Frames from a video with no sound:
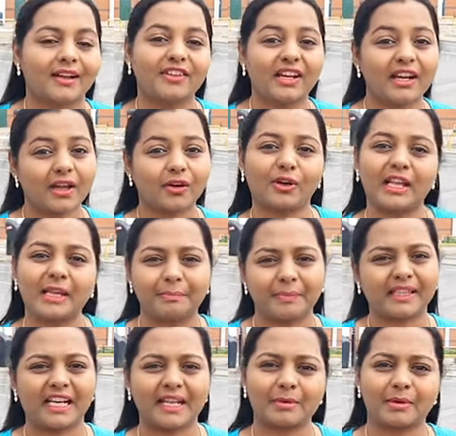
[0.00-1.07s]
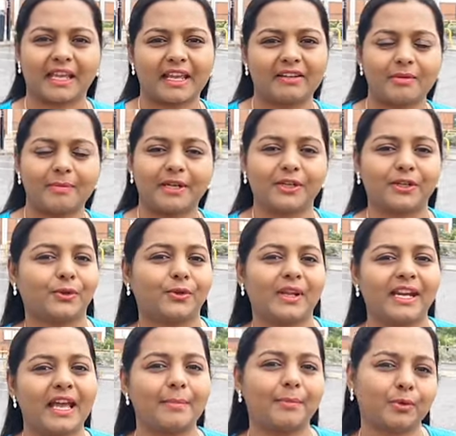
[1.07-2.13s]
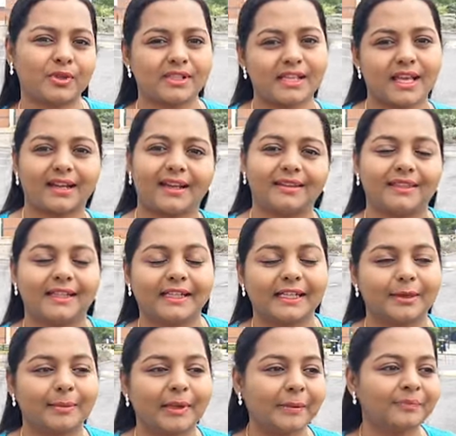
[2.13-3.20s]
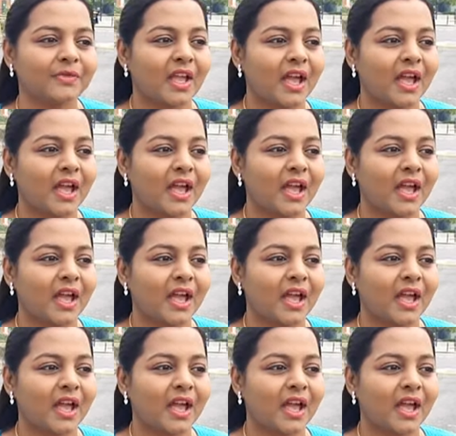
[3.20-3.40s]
வில்லா கூட இப்போ தான் நம்ம இருக்கோம் இல்லையா புதுசாக இருக்குது அந்த டேர்மே